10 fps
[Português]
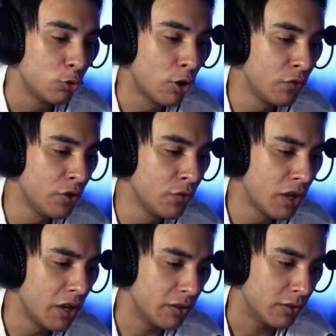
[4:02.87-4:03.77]
Tô vivo
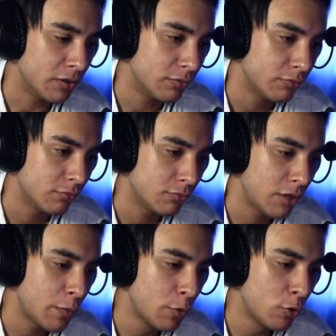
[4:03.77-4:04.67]
ainda.
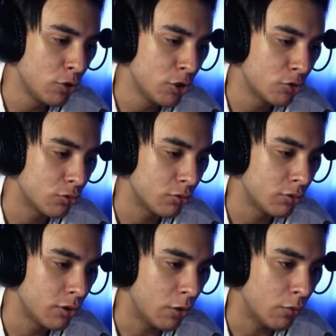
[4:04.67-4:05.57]
É bom isso?
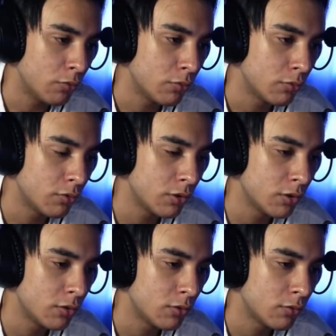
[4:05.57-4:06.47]
Então.
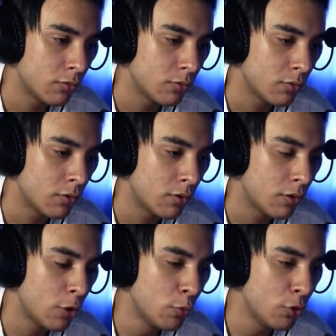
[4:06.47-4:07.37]

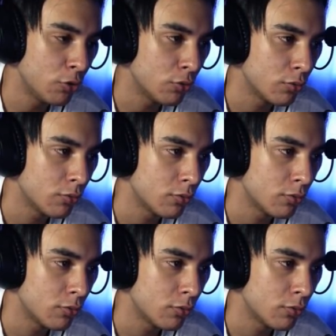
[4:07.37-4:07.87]
Não muito.